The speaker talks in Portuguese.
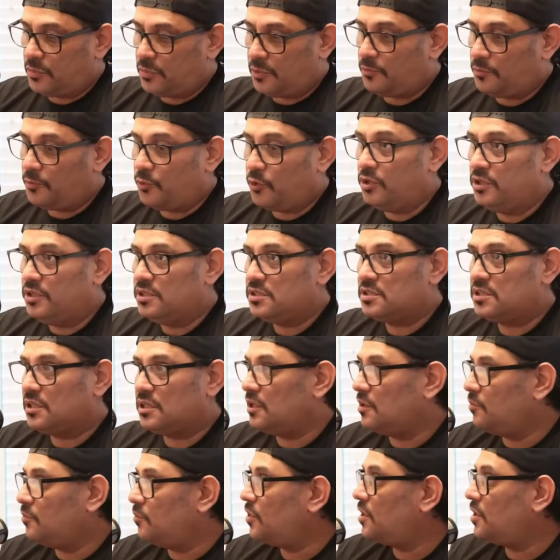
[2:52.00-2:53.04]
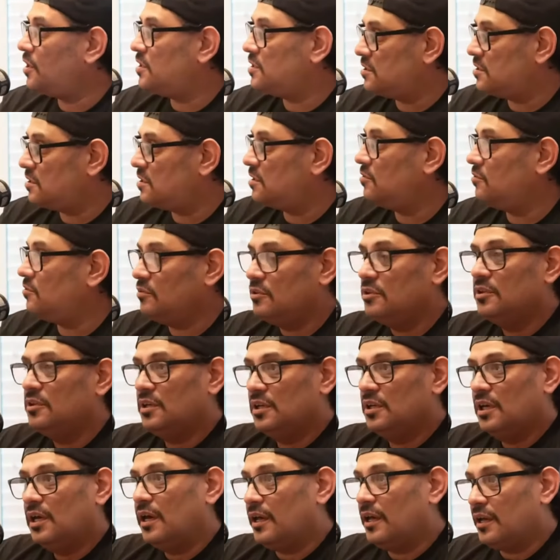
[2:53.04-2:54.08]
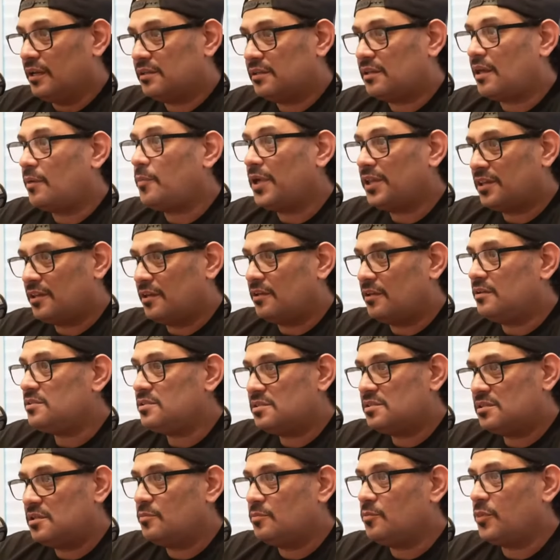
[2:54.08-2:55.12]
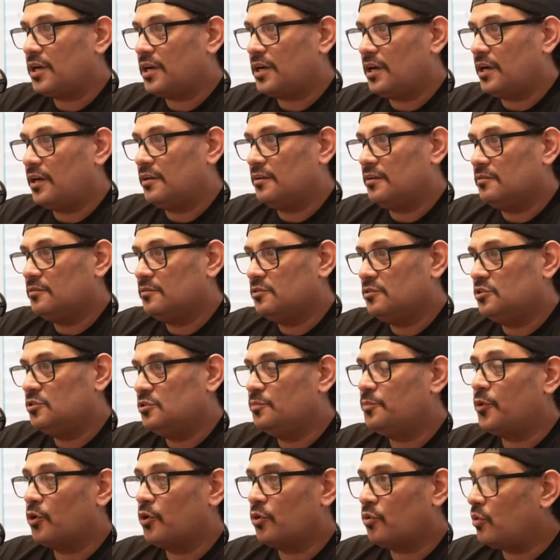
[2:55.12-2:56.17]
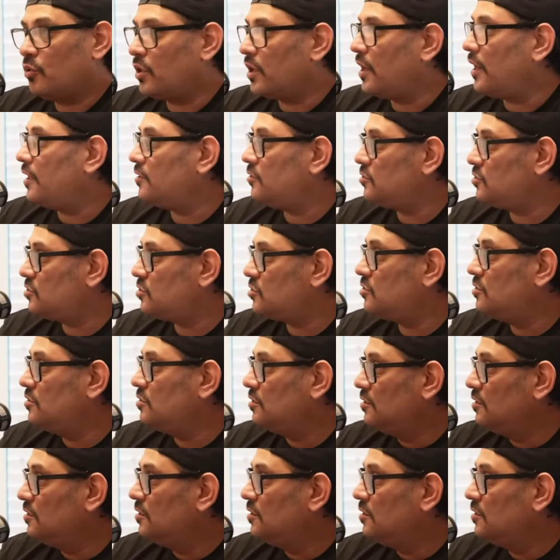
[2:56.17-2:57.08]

a polícia, a polícia da, imigração, da imigração. ela tá batendo em cima, cara. É, e procurados.